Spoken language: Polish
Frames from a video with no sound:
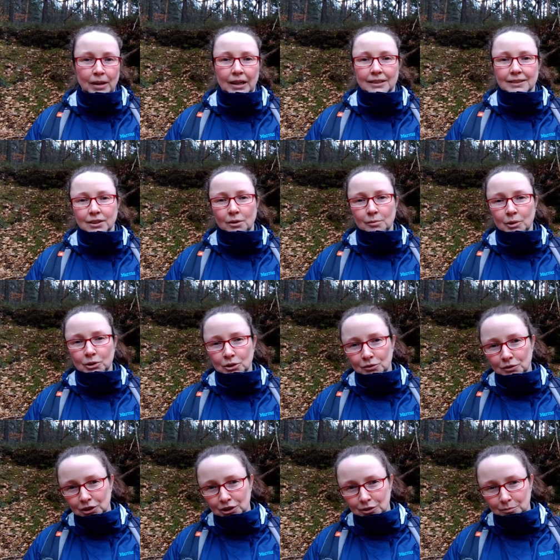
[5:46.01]
Są
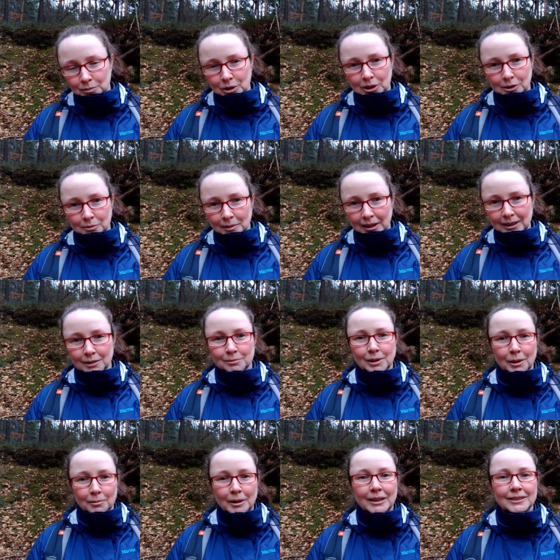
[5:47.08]
oczywiście przysmakiem
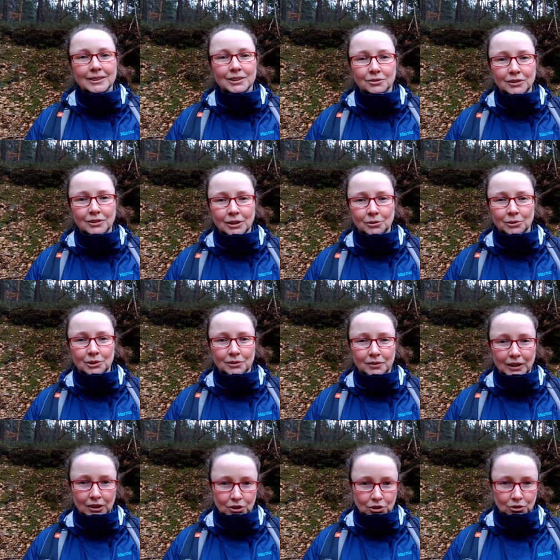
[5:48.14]
dla bardzo wielu
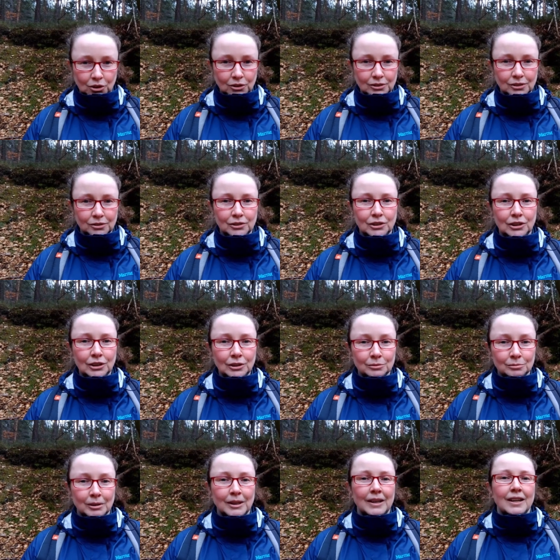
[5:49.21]
zwierząt, w
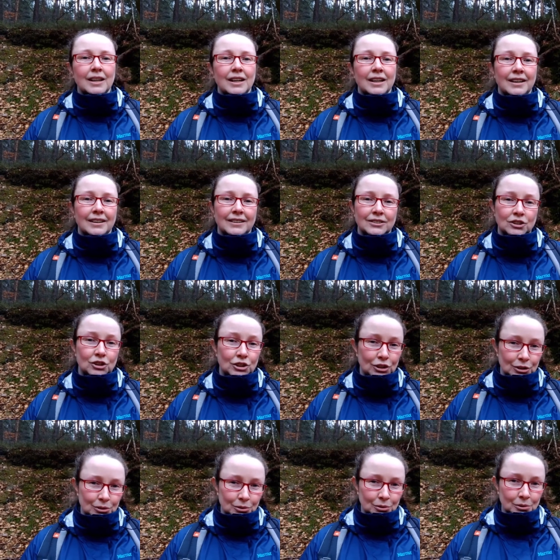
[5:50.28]
tym E,
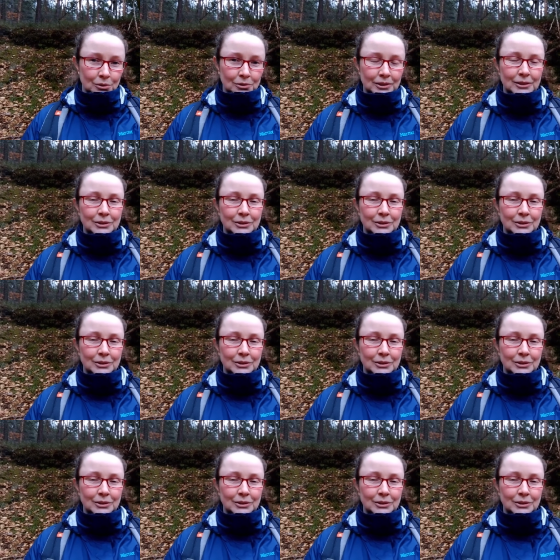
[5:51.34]
dzików.